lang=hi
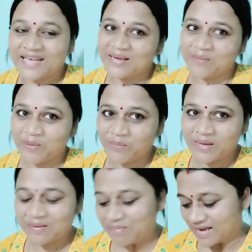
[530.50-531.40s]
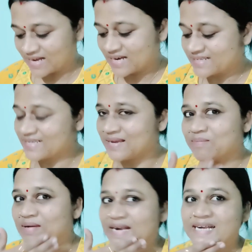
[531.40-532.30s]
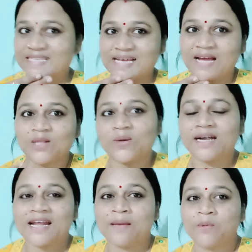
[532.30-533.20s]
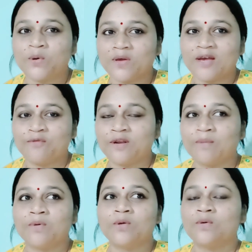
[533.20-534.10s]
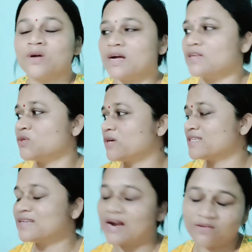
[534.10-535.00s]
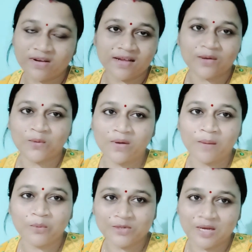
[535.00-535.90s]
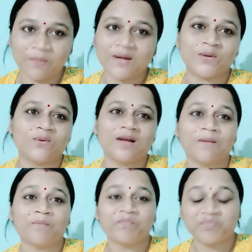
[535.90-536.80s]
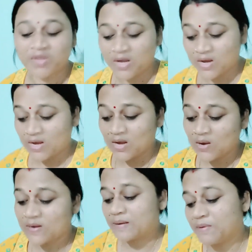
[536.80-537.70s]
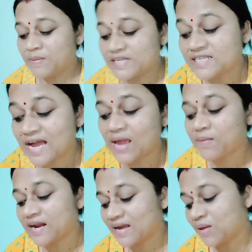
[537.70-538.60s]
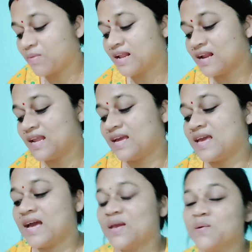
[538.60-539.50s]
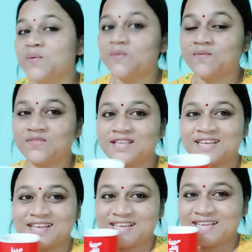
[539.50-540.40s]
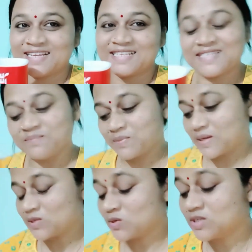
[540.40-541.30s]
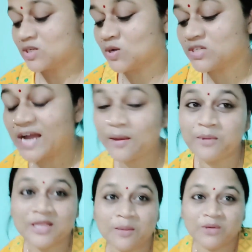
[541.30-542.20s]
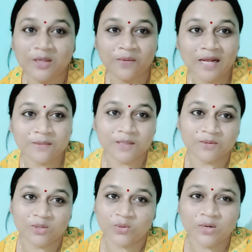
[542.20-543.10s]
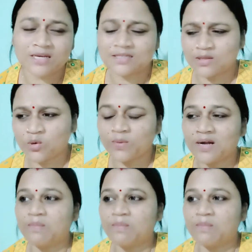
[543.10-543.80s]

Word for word: अभी मार्केट से मार्केट से आके थोड़ा टाइम हो गया फिर हम लोगों का जो है स्नान वगैरह हुआ पूजा पाठ हुआ और अभी मैं चाय बना के मेरा लेके आई हूँ मैं सोची चलो चाय पीते पीते फिर आप सबसे थोड़ा सा दो मिनट बात